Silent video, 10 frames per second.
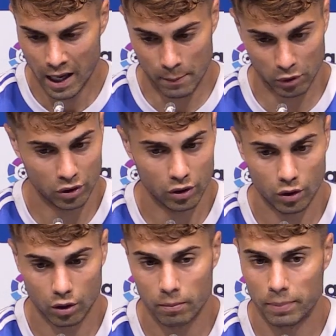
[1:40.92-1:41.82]
hemos
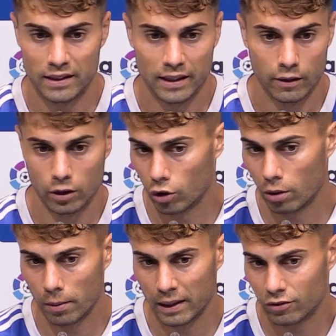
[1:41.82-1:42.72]
sido compañeros en
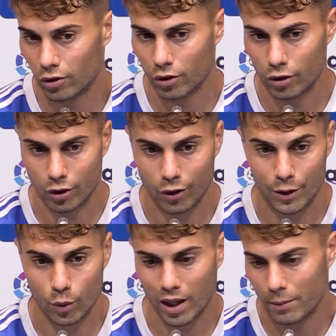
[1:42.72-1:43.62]
todo momento,
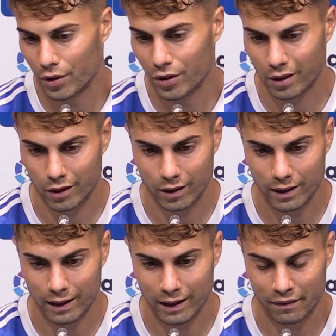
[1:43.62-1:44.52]
nos ayudamos y yo creo
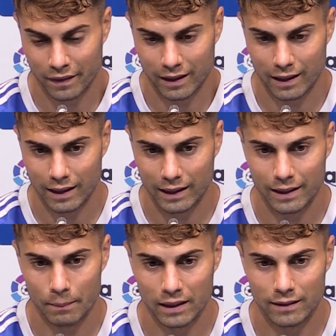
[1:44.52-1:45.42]
que, al final ahí
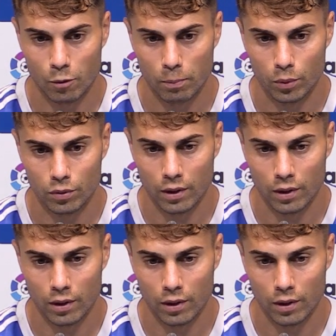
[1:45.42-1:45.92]
también está un,